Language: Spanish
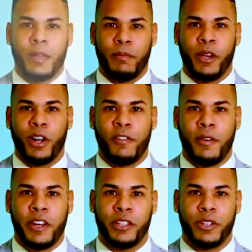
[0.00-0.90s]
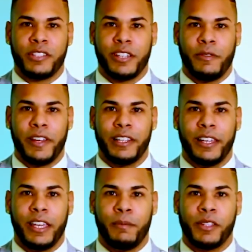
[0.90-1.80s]
Mi color favorito es ser verde
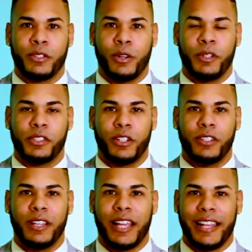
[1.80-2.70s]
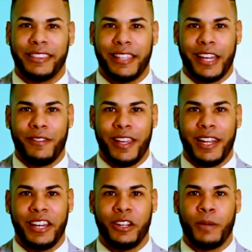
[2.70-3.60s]
y mis hobbies son cantar,
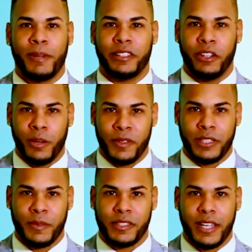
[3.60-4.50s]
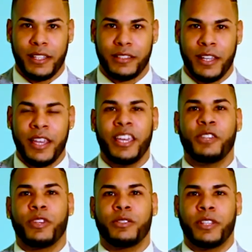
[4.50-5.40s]
bailar y compartir con mis amistades. Y
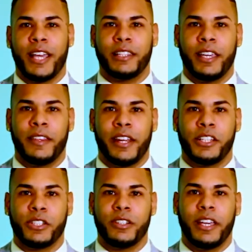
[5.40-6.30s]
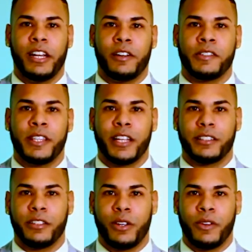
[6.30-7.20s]
soy estudiante de Derecho en la Universidad
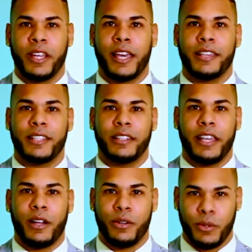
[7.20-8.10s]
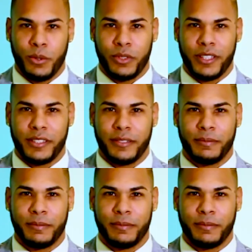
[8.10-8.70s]
Tecnológica de Santiago, UTC.